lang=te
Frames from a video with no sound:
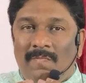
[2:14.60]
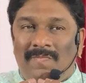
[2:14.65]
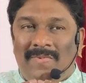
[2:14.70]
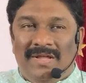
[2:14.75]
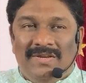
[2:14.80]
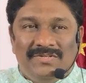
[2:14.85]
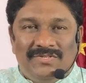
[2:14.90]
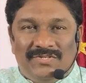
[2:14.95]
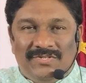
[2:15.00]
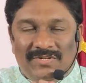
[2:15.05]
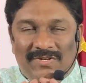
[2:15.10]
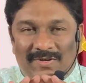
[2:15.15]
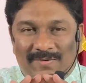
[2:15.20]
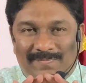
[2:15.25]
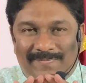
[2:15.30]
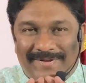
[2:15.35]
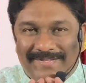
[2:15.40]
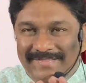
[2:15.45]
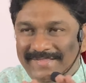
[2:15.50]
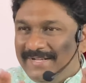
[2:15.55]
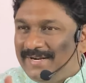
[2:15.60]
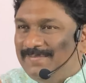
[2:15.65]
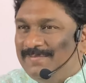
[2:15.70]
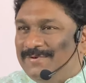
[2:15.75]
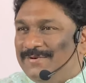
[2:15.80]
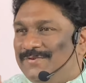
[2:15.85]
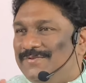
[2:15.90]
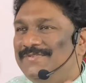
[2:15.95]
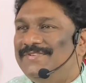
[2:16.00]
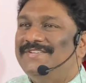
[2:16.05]
మనస్సులో
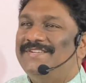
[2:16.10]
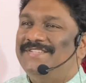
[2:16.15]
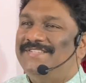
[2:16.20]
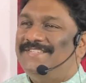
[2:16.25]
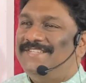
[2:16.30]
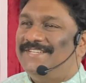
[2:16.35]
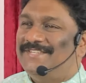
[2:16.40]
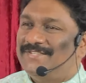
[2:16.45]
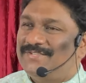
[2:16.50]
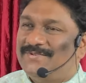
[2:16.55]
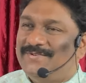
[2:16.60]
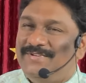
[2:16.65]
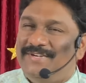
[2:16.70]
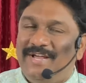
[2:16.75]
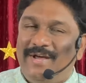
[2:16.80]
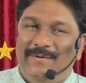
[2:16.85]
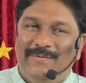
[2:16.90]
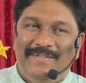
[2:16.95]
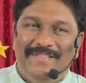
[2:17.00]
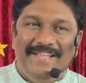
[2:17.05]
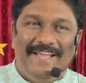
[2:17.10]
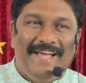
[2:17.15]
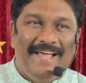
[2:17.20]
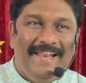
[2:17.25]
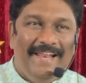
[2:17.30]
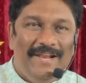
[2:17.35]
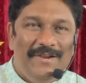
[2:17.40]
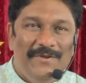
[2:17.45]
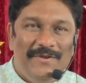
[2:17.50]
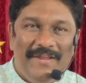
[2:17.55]
భద్రము చేసుకుంటా ఉంది
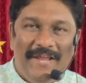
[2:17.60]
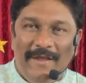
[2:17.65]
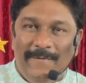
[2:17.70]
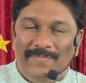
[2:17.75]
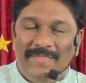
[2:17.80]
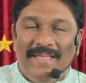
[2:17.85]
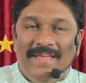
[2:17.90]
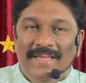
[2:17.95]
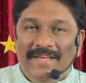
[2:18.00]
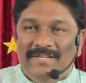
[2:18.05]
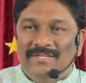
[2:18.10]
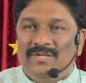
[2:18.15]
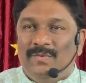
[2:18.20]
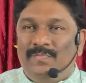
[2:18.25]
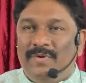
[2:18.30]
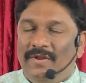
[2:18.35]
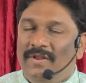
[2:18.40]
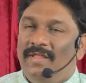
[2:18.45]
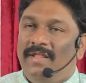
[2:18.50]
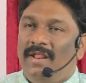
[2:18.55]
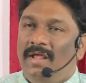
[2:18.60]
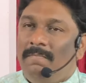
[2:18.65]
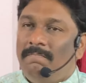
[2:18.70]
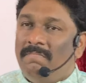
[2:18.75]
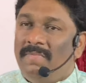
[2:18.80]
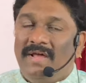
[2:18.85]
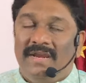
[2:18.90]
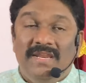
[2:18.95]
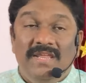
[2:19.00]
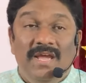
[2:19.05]
హలేలుయ సో ప్రియులరా
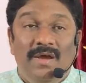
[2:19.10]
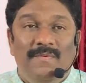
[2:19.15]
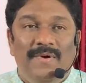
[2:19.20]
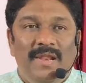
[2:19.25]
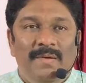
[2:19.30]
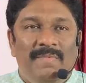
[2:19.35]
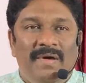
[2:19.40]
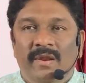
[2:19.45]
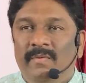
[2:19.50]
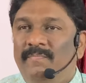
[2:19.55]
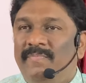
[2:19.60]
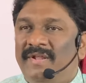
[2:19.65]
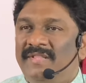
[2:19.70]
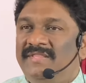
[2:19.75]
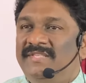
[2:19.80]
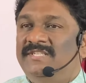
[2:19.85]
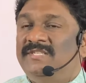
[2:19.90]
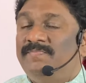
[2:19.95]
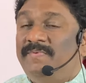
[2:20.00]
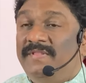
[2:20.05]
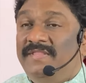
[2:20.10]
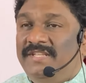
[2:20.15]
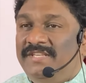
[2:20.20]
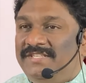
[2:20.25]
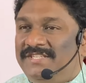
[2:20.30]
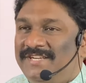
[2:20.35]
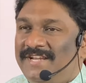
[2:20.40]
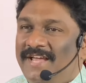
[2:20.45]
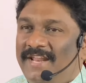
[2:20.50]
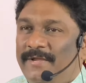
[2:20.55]
వలె మనం
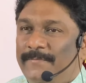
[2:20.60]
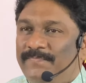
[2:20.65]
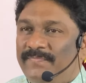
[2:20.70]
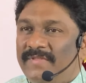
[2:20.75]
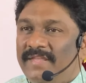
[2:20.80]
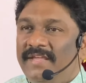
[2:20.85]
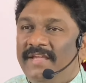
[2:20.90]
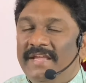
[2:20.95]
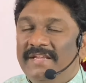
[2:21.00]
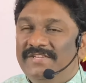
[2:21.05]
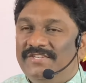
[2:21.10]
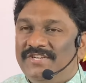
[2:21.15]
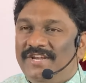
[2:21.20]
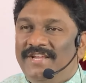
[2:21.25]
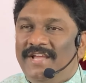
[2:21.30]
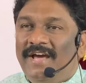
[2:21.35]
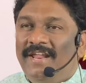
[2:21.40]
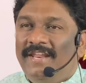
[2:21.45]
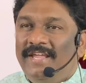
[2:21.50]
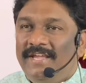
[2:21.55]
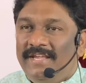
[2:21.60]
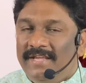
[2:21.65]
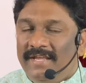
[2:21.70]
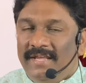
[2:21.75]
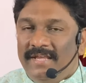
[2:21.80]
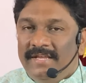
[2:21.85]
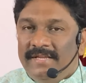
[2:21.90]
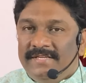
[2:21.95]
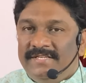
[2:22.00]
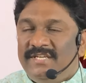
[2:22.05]
ప్రతిస్పందించాలి ఏం చేయాలి
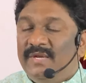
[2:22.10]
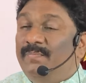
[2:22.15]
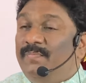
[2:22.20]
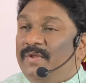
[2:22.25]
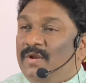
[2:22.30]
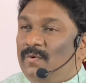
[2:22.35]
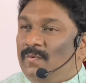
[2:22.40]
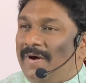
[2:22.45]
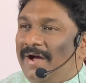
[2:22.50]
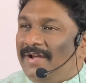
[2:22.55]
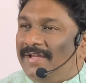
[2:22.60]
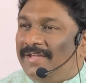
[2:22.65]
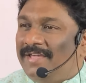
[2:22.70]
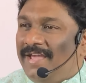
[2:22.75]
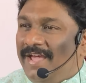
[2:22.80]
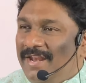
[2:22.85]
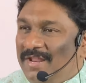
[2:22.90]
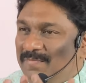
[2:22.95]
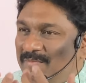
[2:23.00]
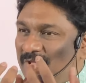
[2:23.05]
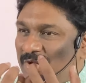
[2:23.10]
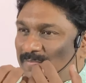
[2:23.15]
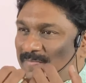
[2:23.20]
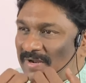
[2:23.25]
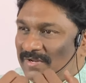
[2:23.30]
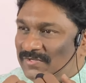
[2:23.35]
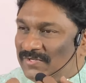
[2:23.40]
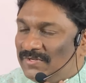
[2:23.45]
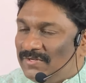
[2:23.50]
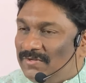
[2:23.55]
చెప్పిన వాక్యాన్ని మీరు
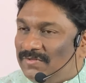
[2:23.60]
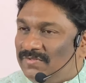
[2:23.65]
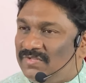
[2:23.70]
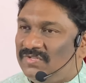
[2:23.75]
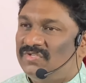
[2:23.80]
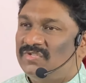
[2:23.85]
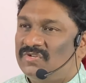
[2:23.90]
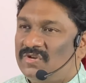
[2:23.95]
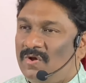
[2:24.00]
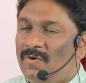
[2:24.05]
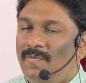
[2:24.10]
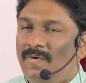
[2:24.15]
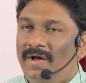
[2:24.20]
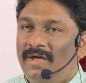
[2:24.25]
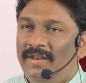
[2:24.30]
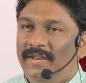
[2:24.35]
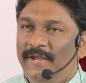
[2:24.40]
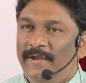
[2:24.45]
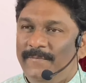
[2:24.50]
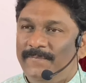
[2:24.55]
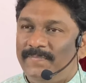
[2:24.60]
మనస్సులో తీసుకోవాలి